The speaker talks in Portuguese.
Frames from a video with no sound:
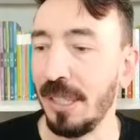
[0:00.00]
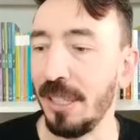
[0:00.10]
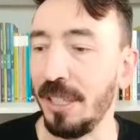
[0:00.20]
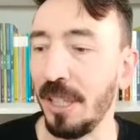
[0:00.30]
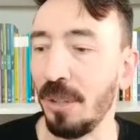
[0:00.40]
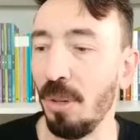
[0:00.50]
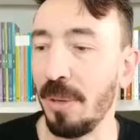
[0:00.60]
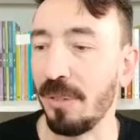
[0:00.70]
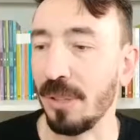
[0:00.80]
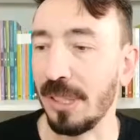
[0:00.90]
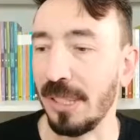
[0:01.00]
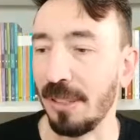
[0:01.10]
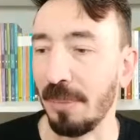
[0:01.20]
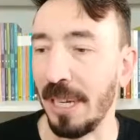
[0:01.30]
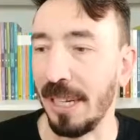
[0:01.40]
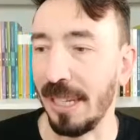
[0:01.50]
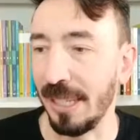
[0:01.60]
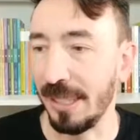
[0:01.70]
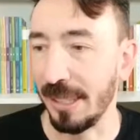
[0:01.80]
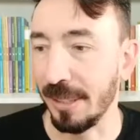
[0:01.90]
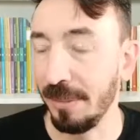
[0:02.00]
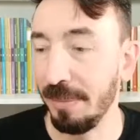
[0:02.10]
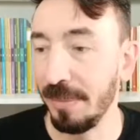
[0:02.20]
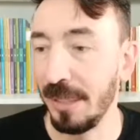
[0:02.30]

que gerou para você uma reação,